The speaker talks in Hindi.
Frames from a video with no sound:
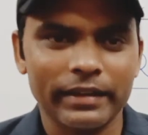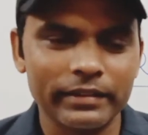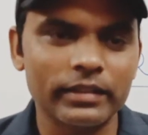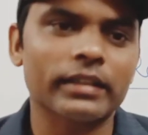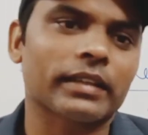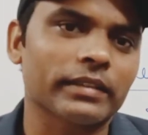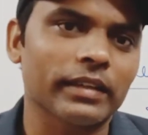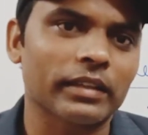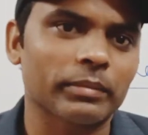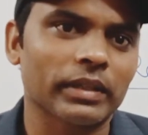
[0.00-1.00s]
रिजल्ट के
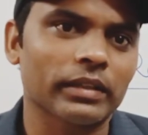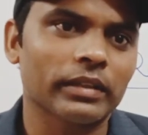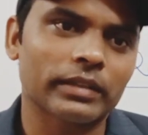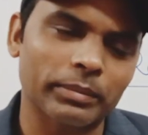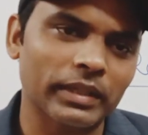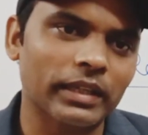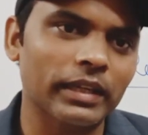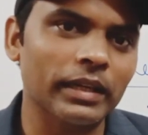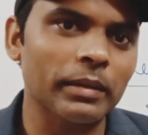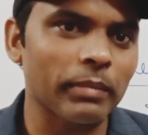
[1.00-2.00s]
साथ में तब तक के
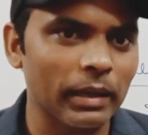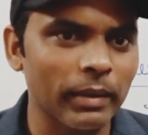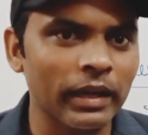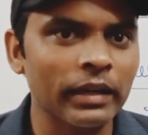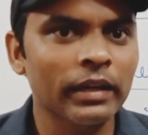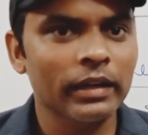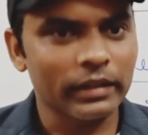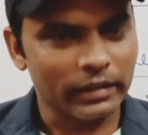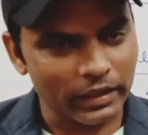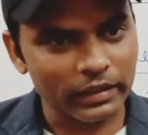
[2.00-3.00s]
लिए बाय बाय
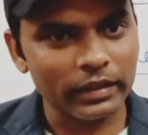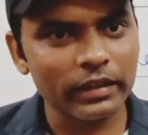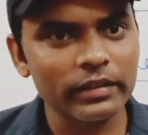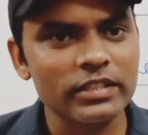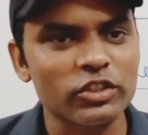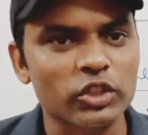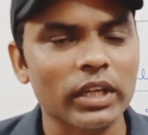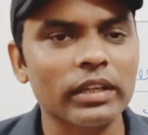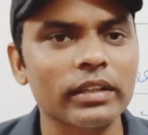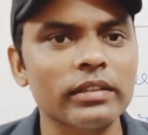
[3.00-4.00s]
टेक केयर
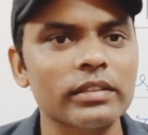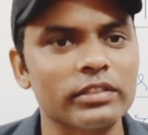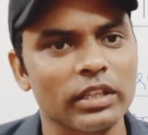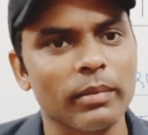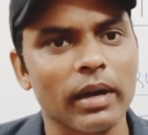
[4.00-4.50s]
जय हिंद जय